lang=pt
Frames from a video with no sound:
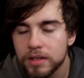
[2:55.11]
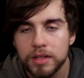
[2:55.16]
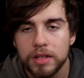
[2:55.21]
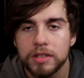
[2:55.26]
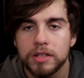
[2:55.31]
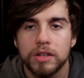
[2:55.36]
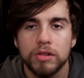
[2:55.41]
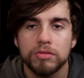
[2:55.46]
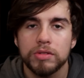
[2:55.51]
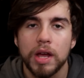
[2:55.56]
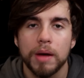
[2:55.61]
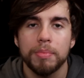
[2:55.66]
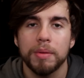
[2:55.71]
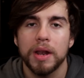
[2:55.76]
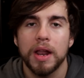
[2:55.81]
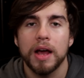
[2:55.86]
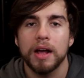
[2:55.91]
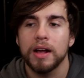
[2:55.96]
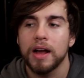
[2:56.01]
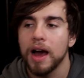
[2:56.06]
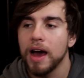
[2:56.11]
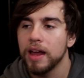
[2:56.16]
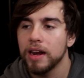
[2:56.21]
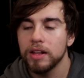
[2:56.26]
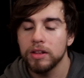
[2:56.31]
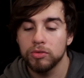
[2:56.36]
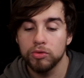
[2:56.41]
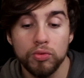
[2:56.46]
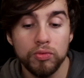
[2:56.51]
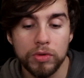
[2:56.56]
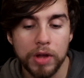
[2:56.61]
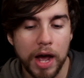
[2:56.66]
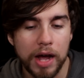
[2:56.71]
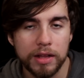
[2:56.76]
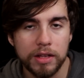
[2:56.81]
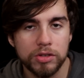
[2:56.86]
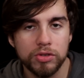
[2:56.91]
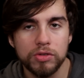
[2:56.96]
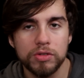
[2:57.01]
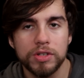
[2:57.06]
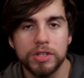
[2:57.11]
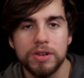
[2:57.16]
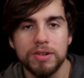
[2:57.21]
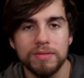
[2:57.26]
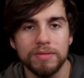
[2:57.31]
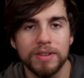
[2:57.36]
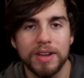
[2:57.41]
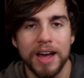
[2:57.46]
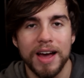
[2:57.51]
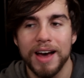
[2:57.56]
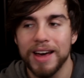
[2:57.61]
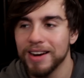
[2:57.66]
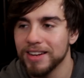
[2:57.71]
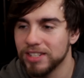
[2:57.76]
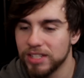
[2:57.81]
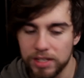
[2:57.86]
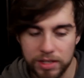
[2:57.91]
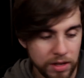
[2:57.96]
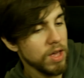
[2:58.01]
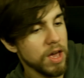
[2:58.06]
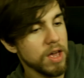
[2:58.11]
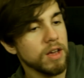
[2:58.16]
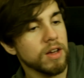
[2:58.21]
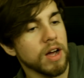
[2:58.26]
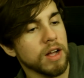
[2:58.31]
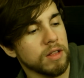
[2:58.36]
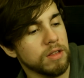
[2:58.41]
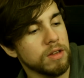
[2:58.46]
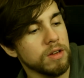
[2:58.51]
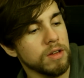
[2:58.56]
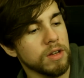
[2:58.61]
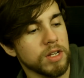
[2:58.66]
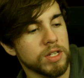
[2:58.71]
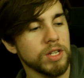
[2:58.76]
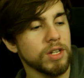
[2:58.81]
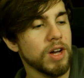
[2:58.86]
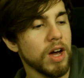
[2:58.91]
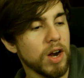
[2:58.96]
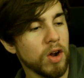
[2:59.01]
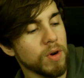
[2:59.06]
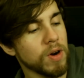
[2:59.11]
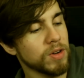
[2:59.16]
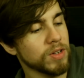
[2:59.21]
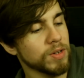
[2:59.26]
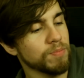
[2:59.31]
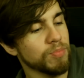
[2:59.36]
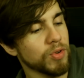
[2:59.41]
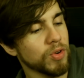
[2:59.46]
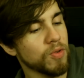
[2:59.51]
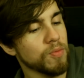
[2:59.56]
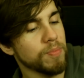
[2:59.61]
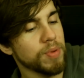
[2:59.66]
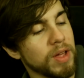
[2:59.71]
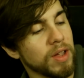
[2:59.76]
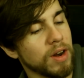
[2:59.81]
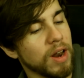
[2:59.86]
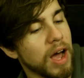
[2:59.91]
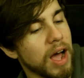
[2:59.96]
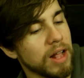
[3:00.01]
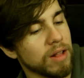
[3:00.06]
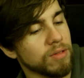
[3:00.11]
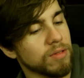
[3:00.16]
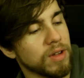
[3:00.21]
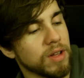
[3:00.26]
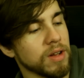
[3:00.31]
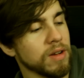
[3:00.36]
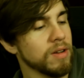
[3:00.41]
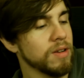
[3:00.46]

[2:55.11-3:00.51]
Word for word: Pra descer o tapa na cara e do nada surgiu um cara assim. E aí, gatinha, esse cara morde porco pelado, né?